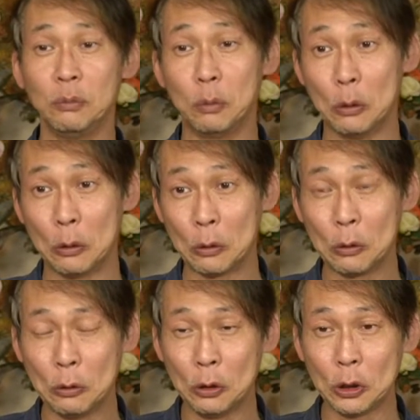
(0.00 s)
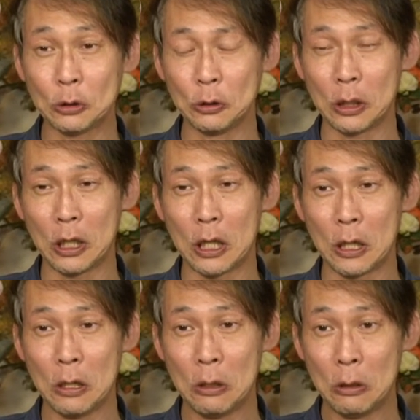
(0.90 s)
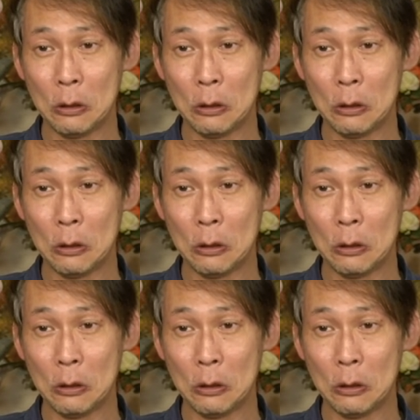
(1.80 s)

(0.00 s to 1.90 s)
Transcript: 뭐 거기서 내가